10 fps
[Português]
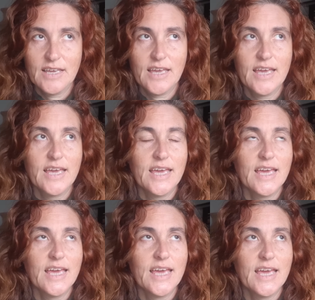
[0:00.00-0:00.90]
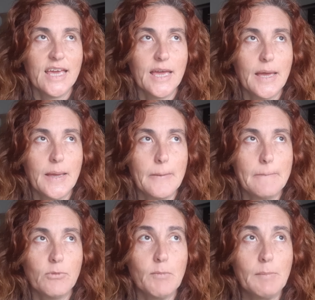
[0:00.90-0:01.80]
é,
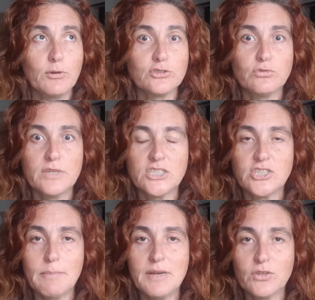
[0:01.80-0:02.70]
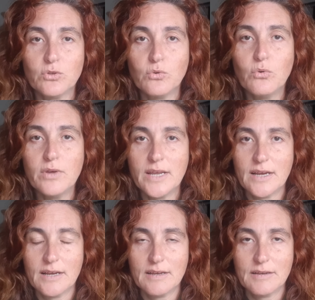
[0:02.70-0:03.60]
numa postura de
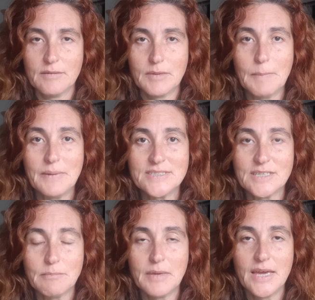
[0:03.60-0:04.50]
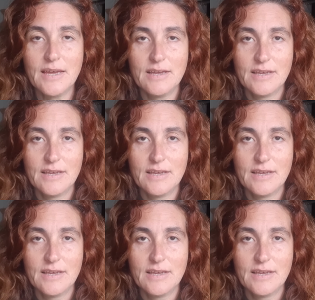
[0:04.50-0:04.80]
abertura para perceber